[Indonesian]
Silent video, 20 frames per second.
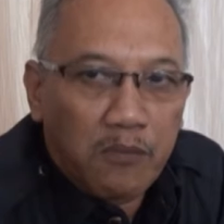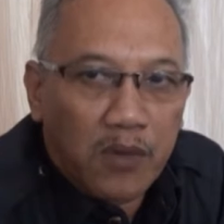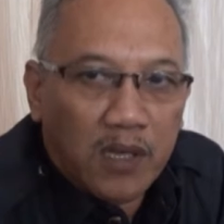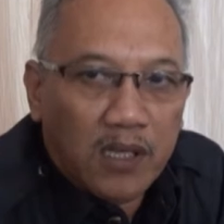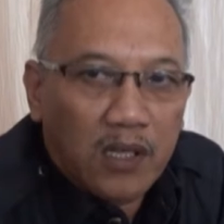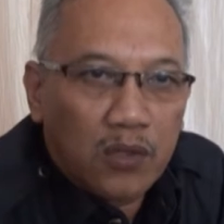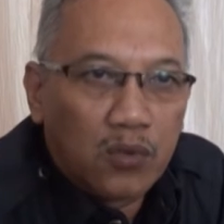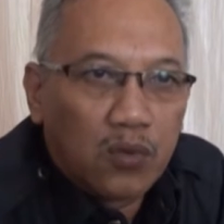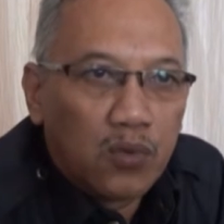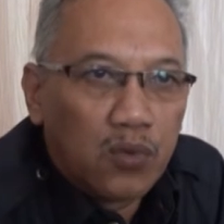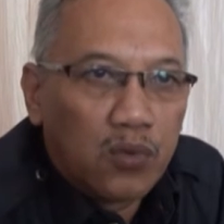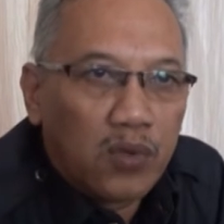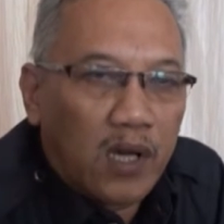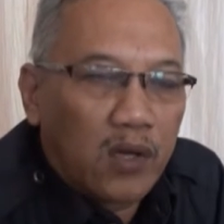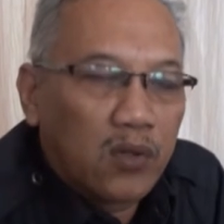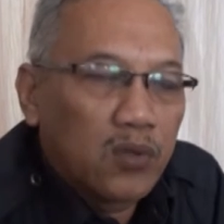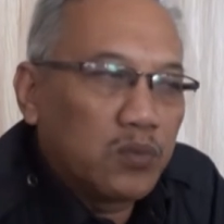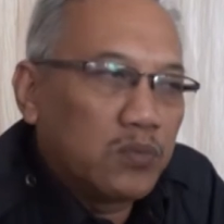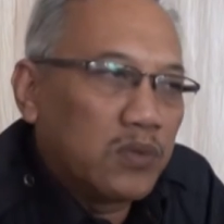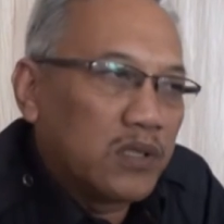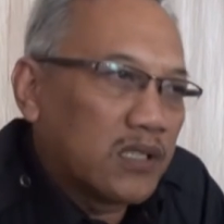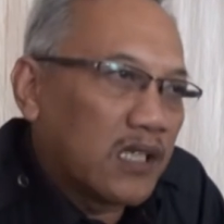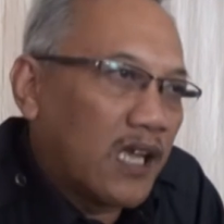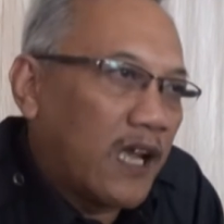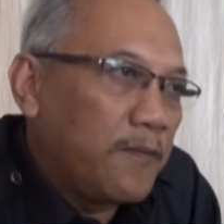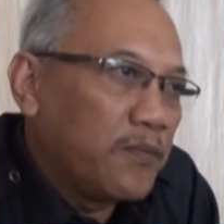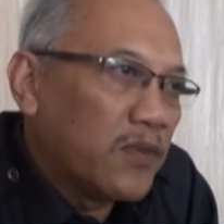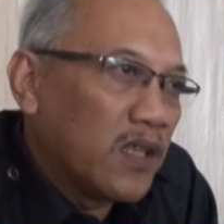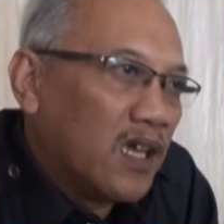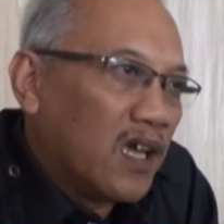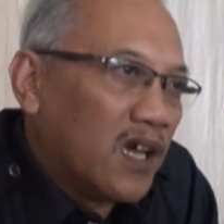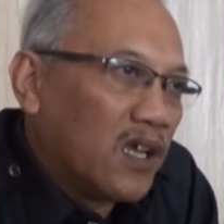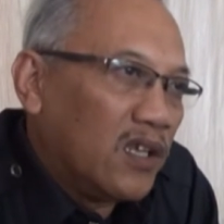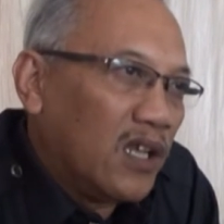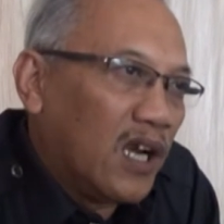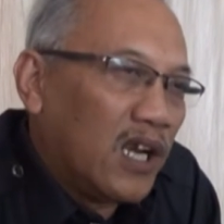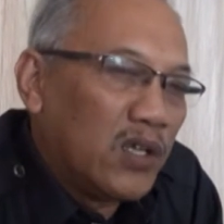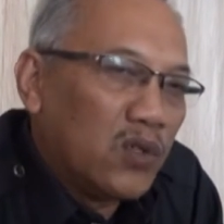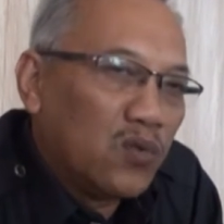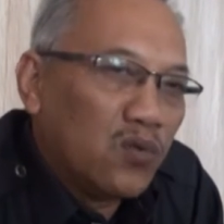Maka guru harus bisa
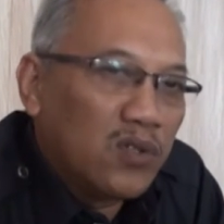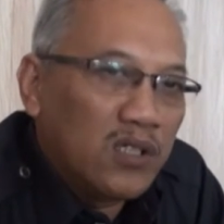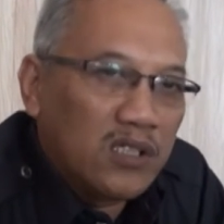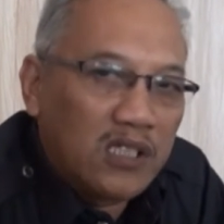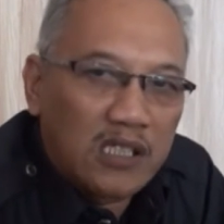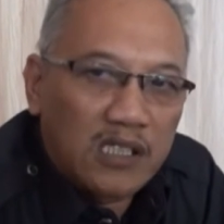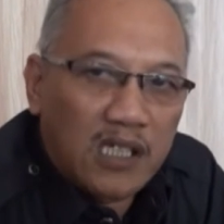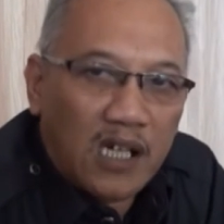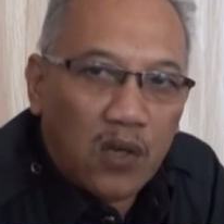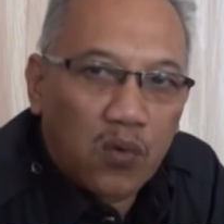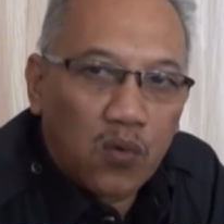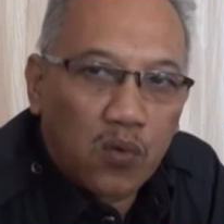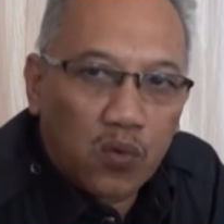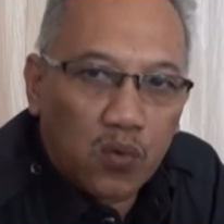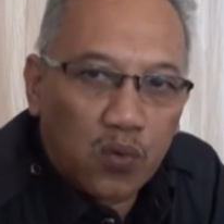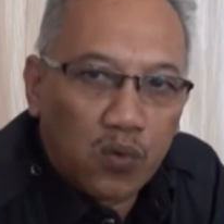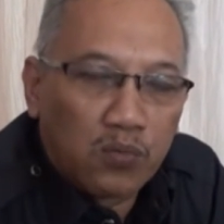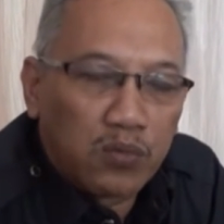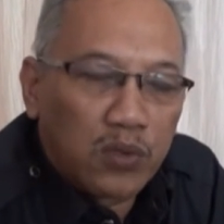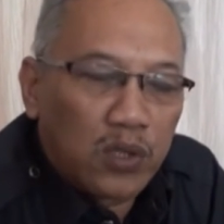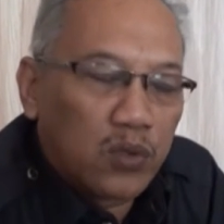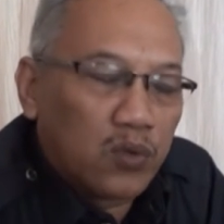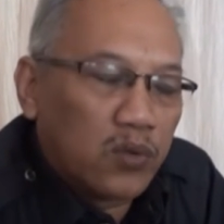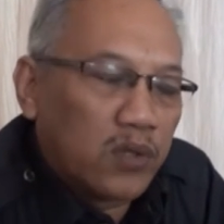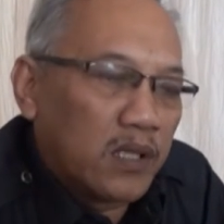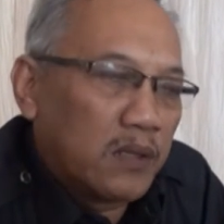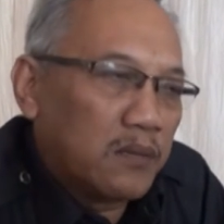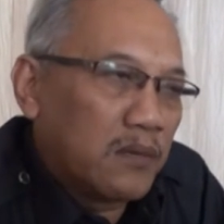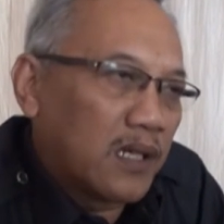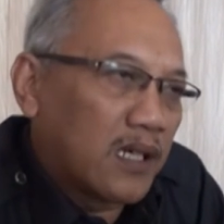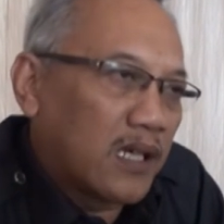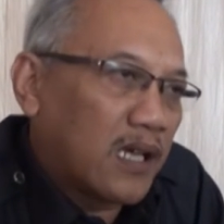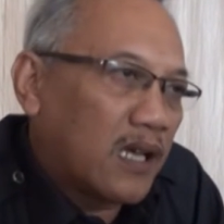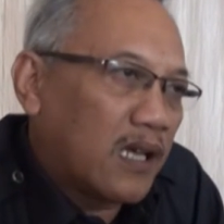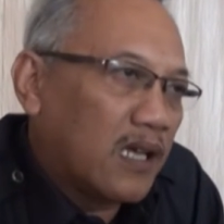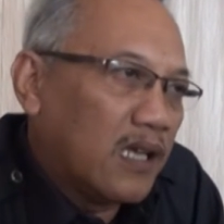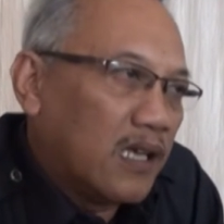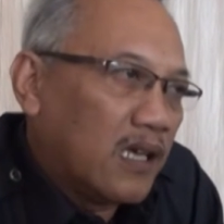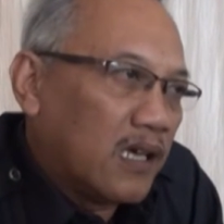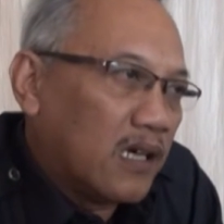dilindungi secara hukum gitu ya. Maka
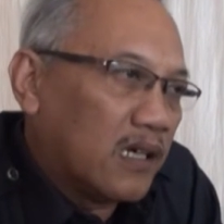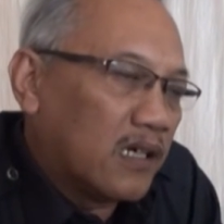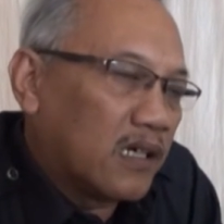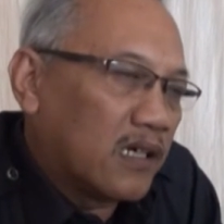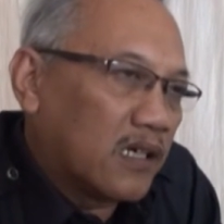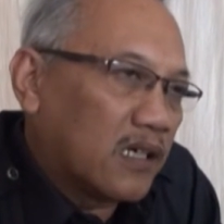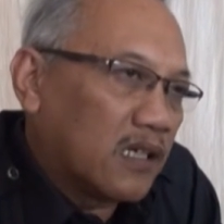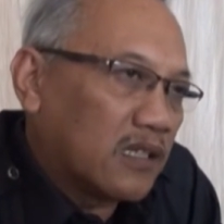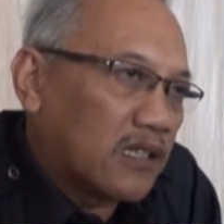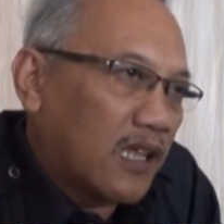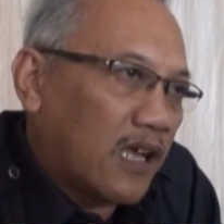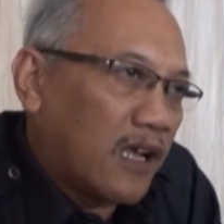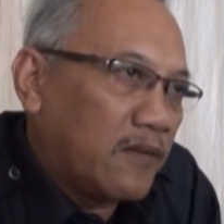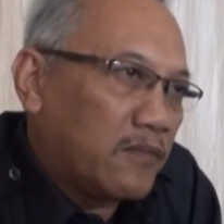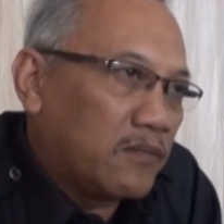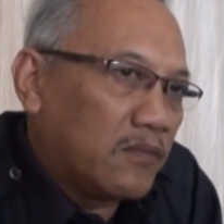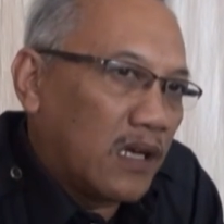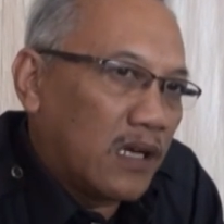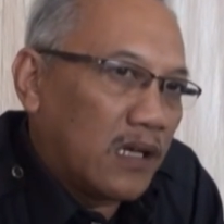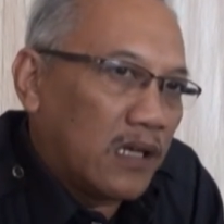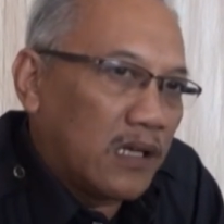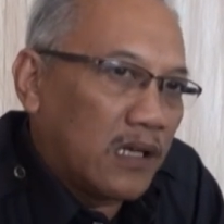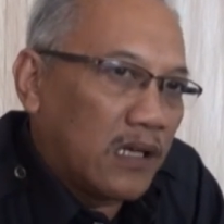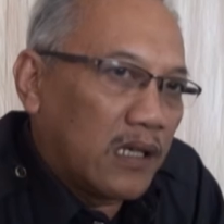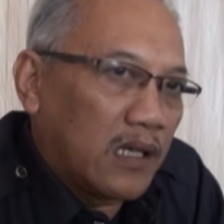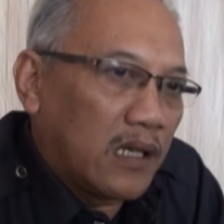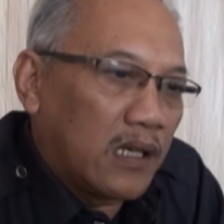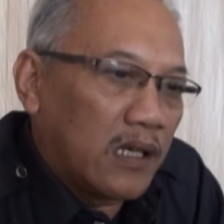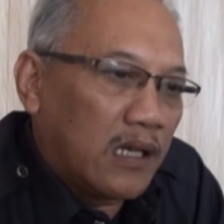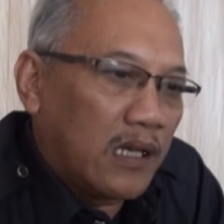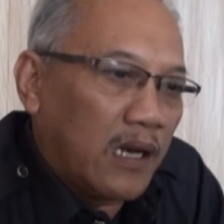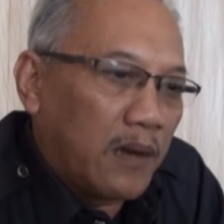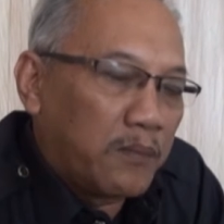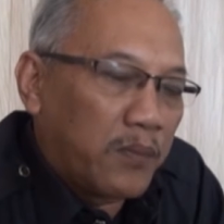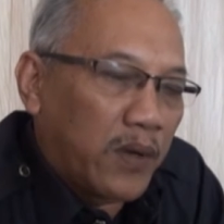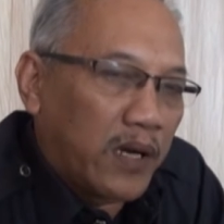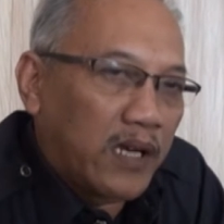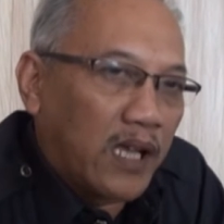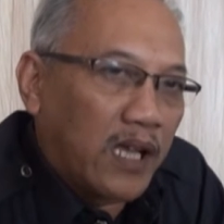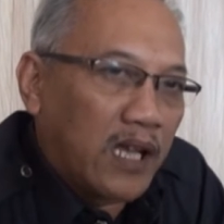uh, kita uh, dalam
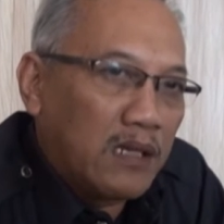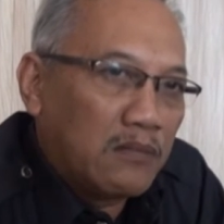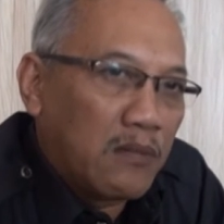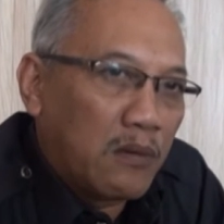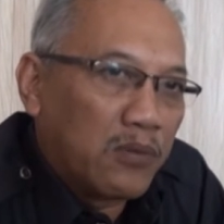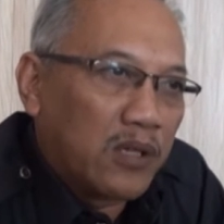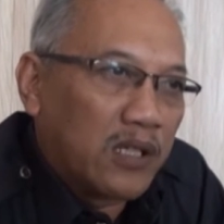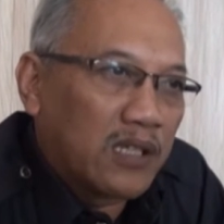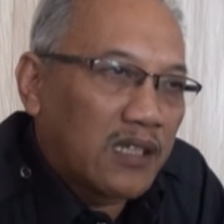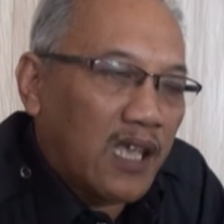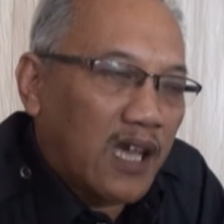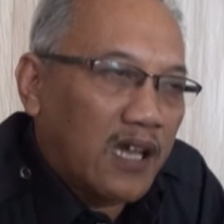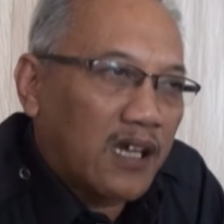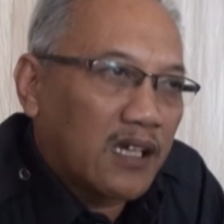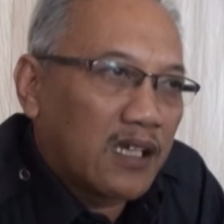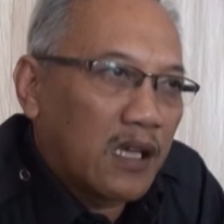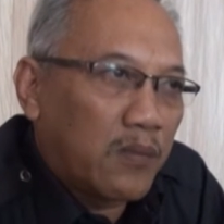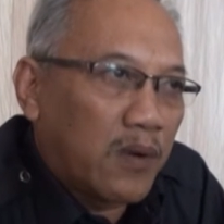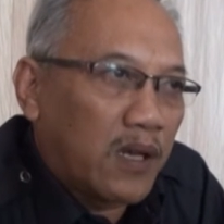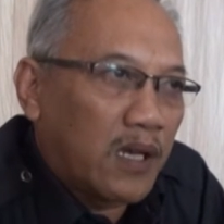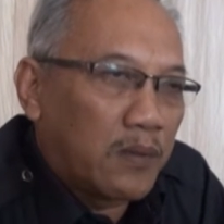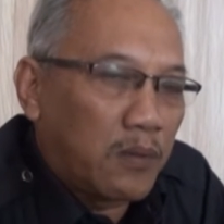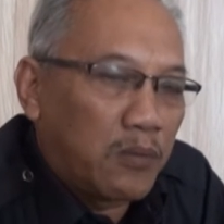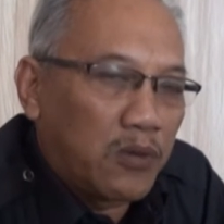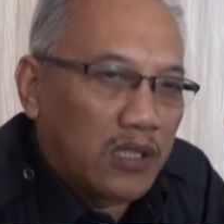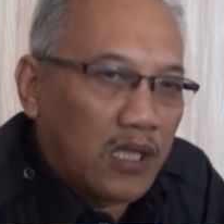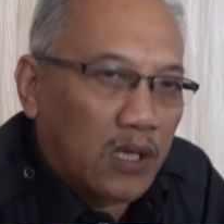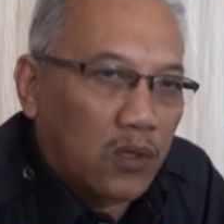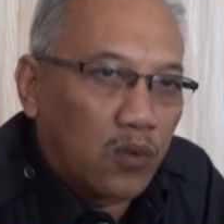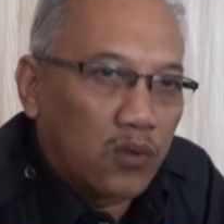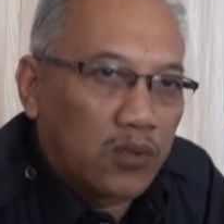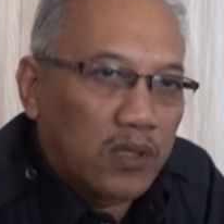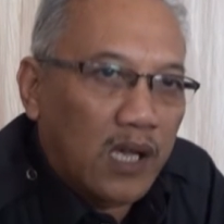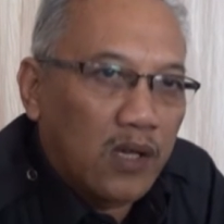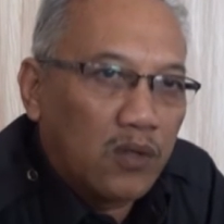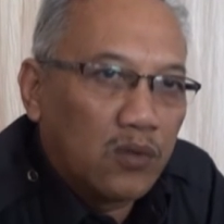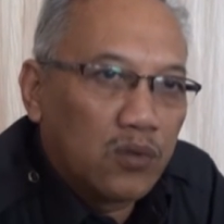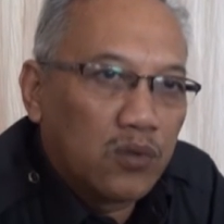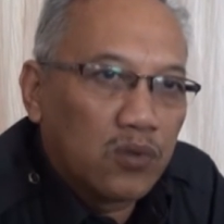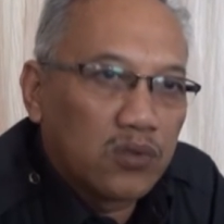perda ini memerintahkan kepada pemerintah
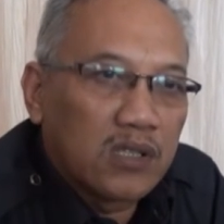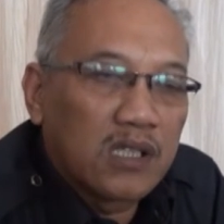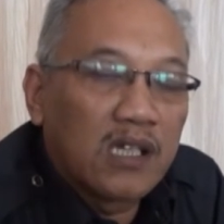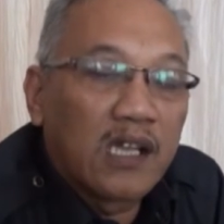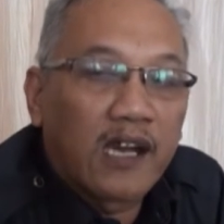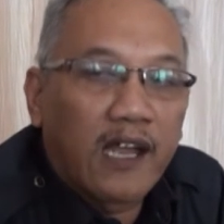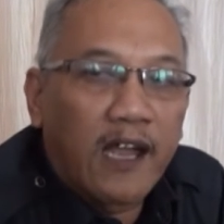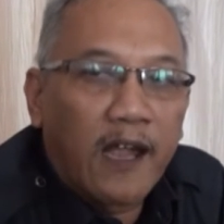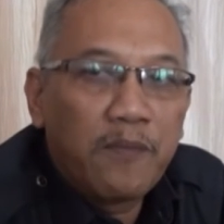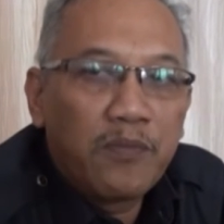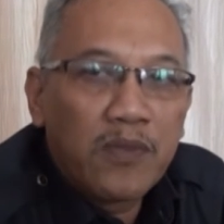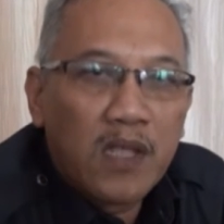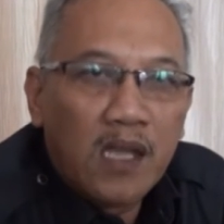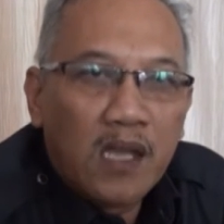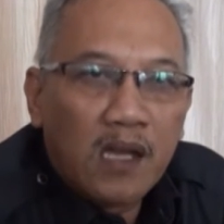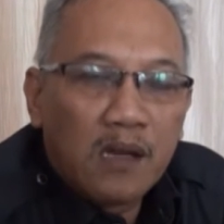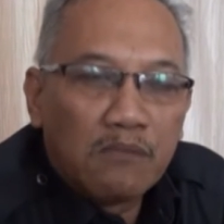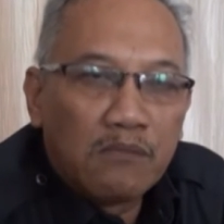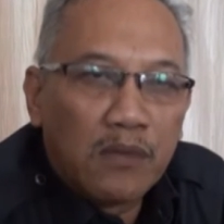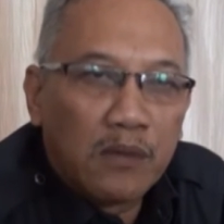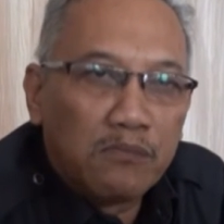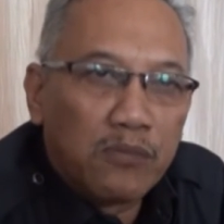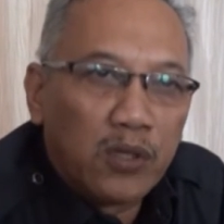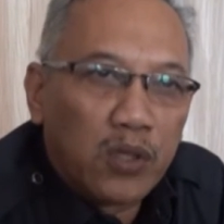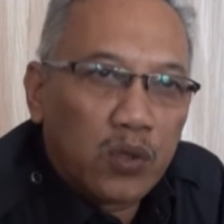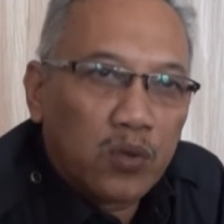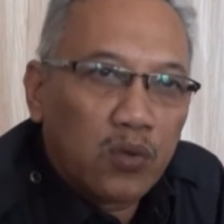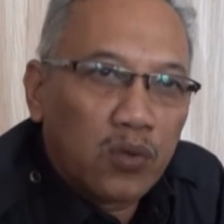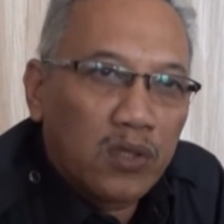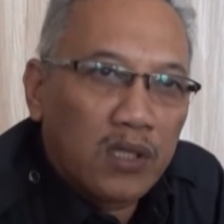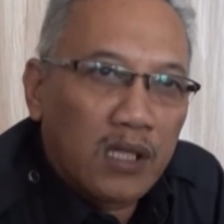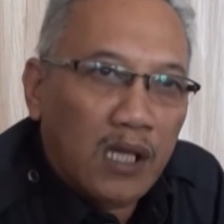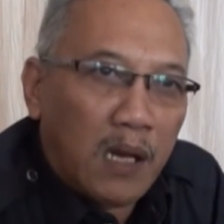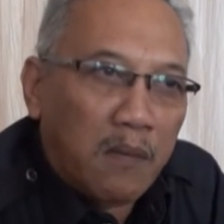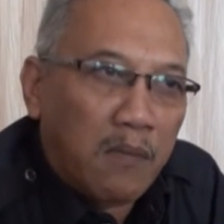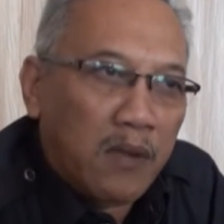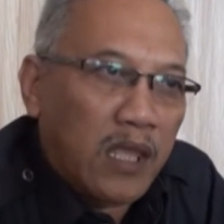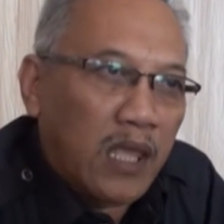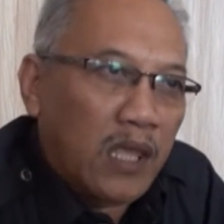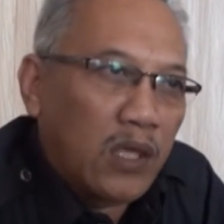kota untuk segera membentuk yang
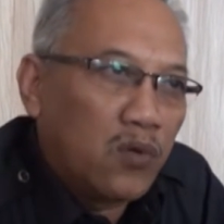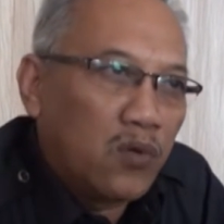namanya